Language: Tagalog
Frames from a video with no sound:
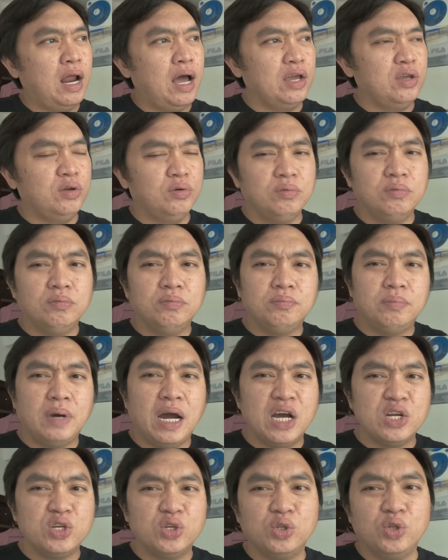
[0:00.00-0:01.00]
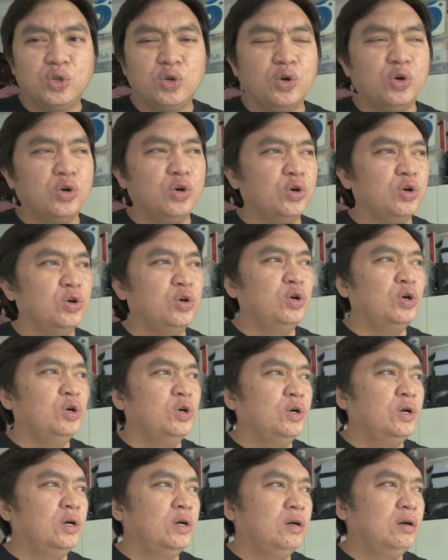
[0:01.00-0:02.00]
yung passion ko.
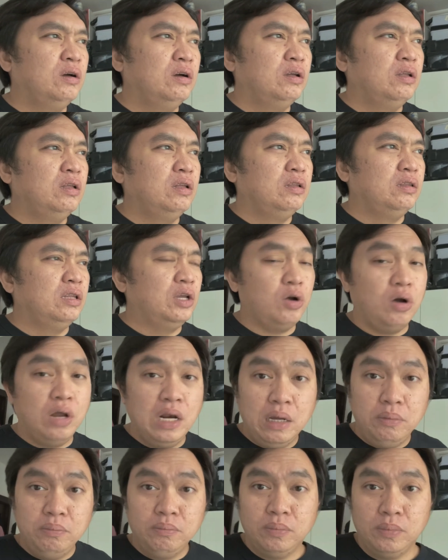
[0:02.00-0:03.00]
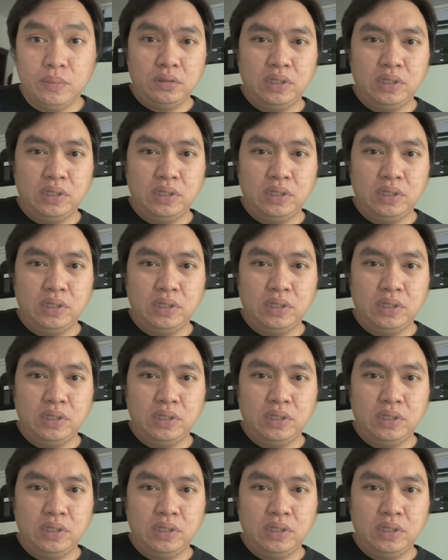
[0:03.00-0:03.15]
Hindi ko alam.